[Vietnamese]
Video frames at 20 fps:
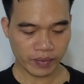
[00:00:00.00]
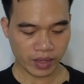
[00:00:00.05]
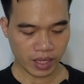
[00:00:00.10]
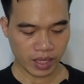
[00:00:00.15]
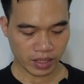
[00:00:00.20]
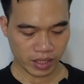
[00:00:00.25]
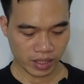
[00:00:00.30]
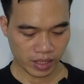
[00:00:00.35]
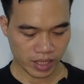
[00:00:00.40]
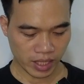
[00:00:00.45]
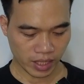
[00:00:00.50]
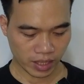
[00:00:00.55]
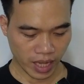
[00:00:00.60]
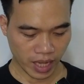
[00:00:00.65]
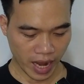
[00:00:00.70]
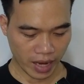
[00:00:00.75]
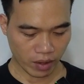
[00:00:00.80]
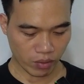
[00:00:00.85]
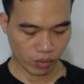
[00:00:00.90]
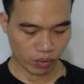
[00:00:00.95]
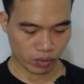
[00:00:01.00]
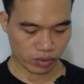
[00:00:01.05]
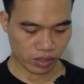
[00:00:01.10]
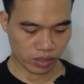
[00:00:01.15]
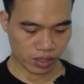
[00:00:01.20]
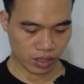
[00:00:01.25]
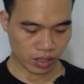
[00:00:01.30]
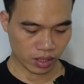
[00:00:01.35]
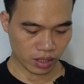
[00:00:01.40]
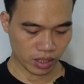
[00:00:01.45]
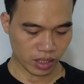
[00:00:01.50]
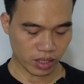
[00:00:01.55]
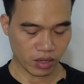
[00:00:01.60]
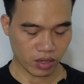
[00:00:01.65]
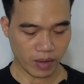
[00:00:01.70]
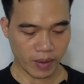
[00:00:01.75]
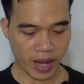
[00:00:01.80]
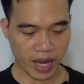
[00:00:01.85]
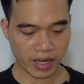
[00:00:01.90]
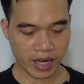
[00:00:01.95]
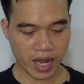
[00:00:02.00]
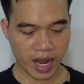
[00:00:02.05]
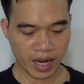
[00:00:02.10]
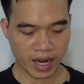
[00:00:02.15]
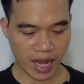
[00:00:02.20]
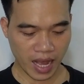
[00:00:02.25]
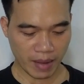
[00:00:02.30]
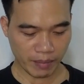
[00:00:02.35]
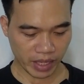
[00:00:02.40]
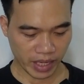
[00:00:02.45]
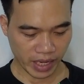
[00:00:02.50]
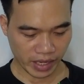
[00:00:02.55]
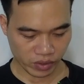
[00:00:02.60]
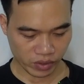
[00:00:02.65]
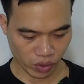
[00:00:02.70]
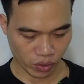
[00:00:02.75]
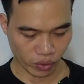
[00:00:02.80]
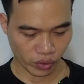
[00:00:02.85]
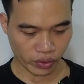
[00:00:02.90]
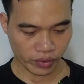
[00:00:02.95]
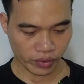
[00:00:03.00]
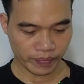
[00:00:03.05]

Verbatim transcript: Đó thì hiện tại cũng có rất nhiều các bạn đang làm cái này rồi